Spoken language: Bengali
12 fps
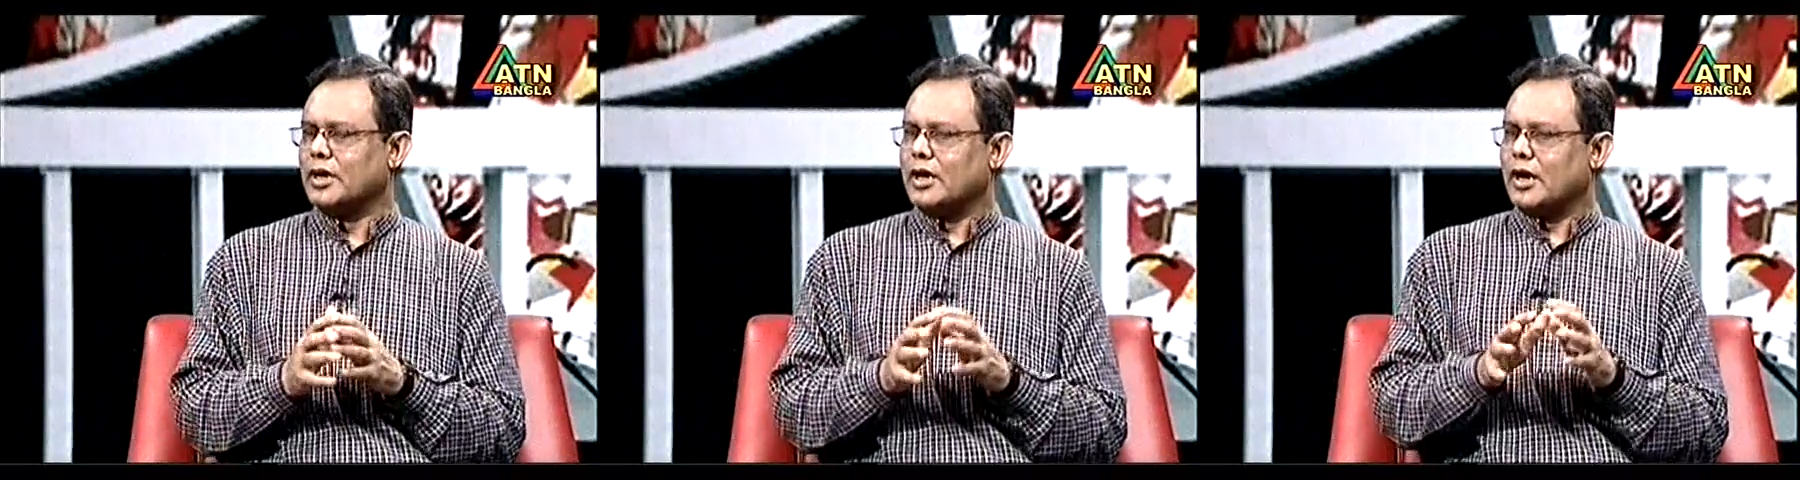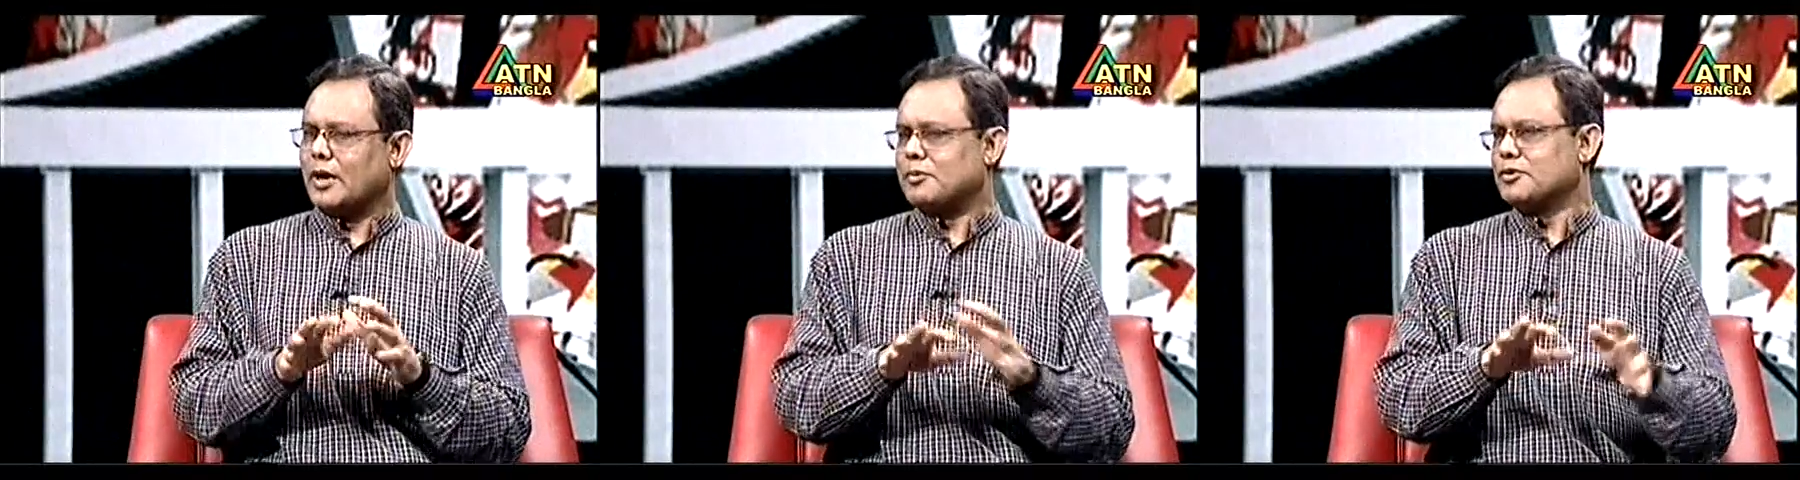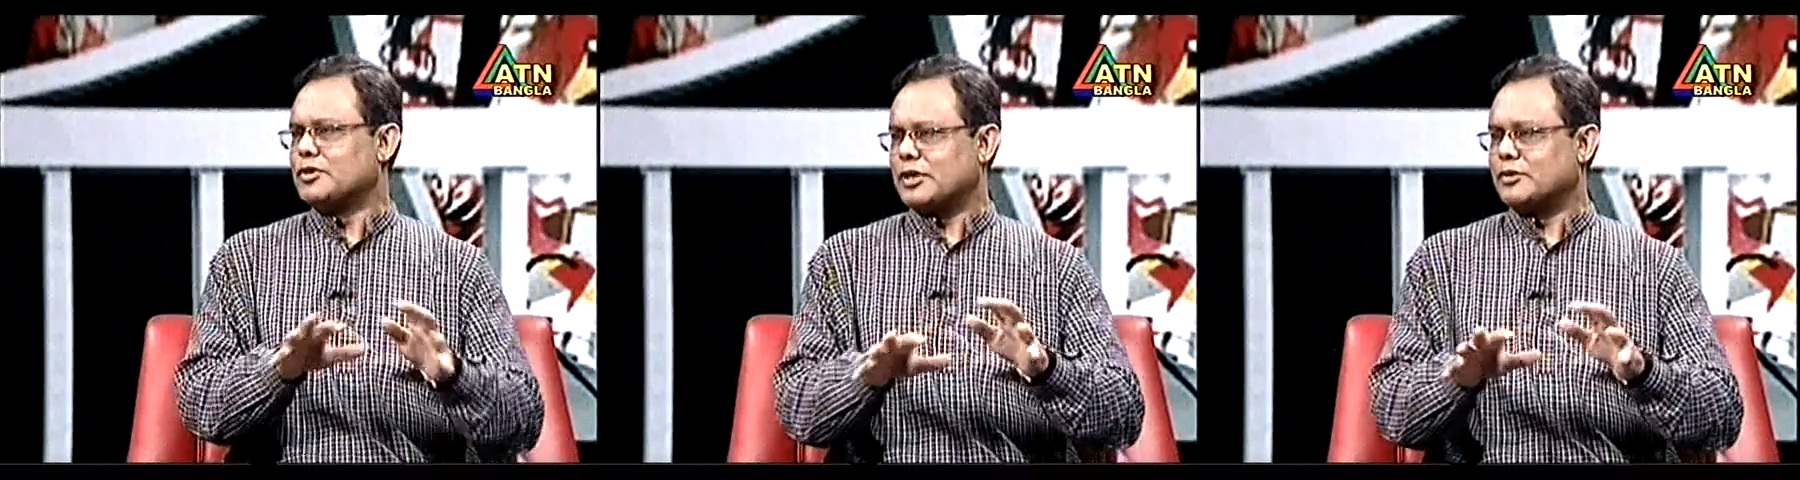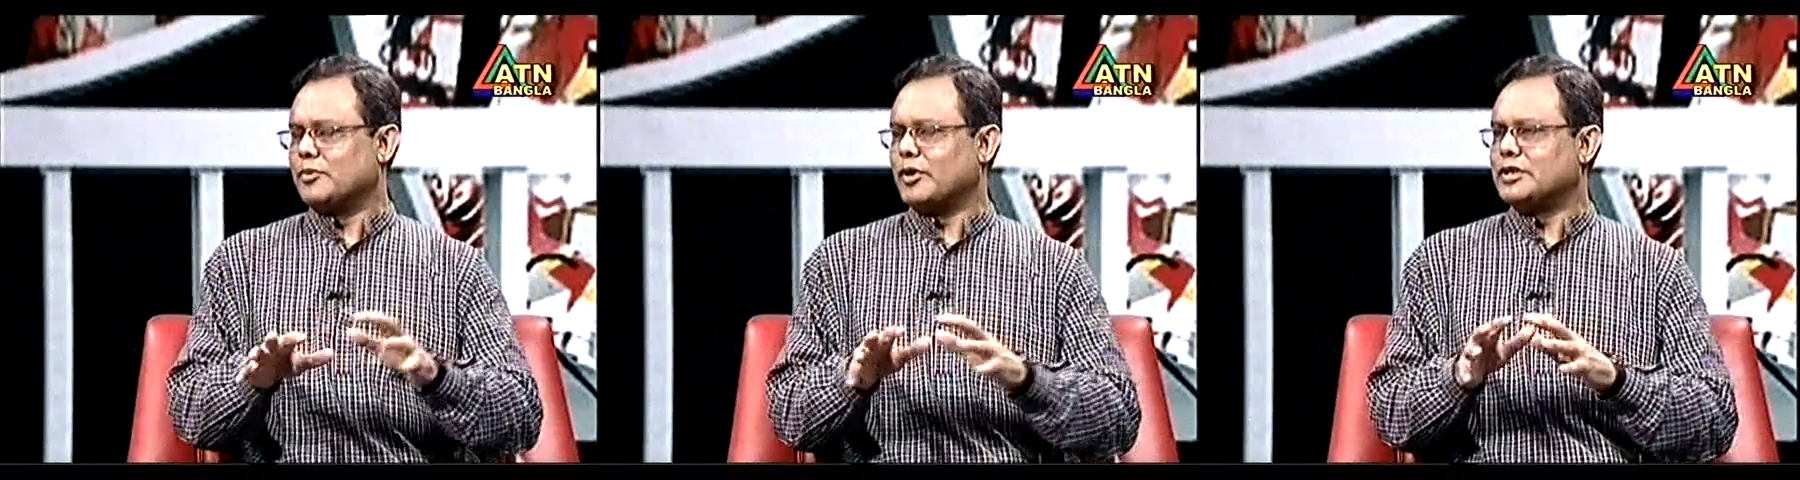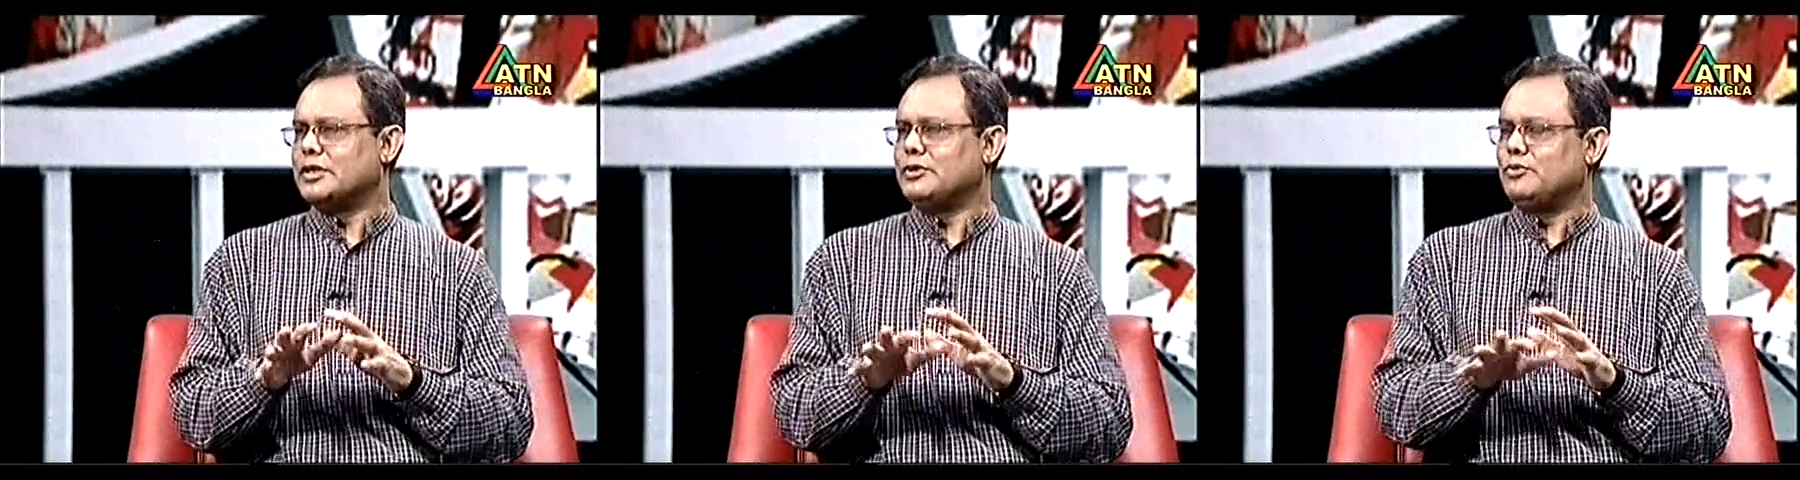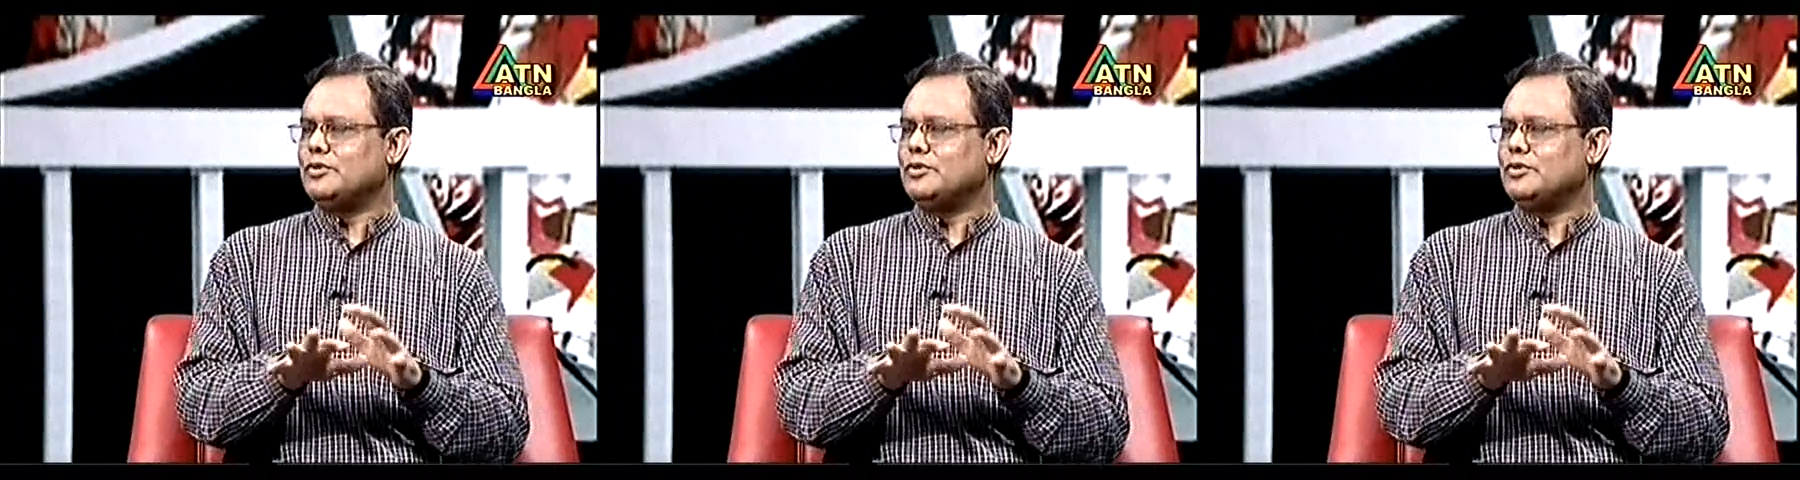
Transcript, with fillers: আপনি যদি একটু বলেন যে দুই